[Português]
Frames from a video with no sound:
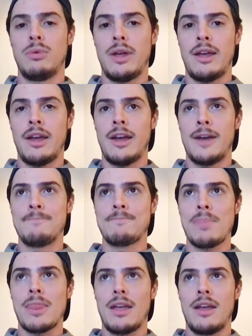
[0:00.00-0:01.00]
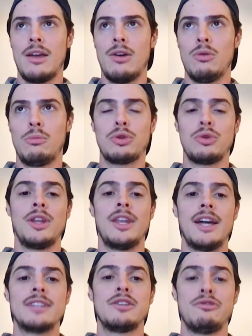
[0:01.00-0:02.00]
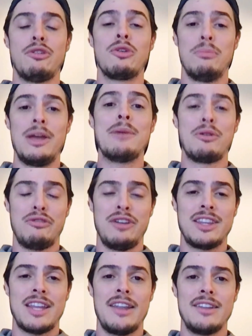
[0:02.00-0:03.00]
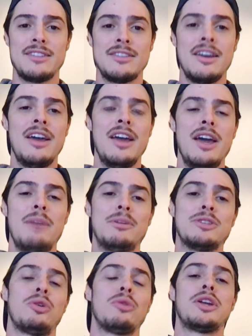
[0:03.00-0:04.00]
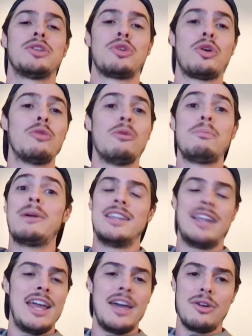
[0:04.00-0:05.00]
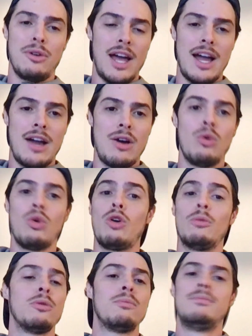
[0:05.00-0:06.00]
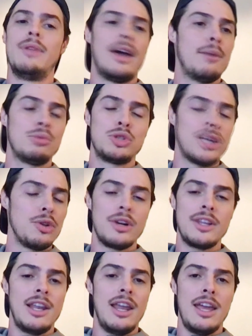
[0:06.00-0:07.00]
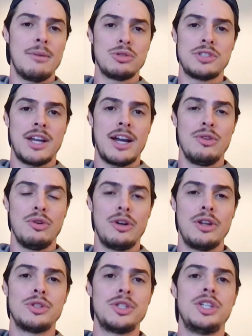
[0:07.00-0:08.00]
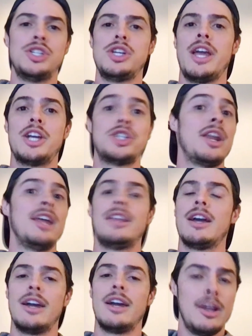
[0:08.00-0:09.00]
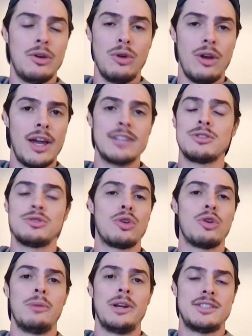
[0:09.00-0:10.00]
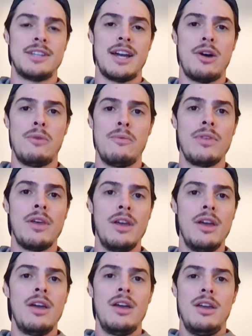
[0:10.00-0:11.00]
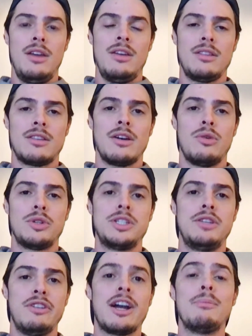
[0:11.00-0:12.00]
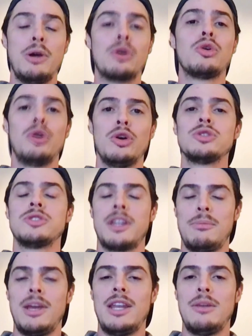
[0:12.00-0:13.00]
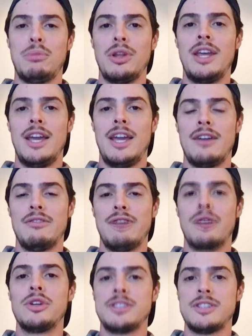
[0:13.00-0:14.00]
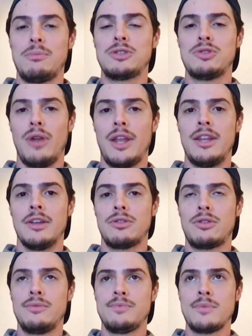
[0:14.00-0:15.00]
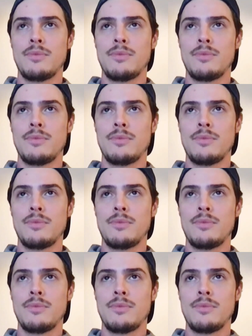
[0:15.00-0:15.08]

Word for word: é, oportunidades que foram bem aproveitadas pessoal que entrou como pedreiro lá ou como né, puxador de lenha para o secador e hoje em dia é gerente agrícola, assessor comercial. Então a gente fica bem orgulhoso também de poder valorizar o pessoal lá dentro.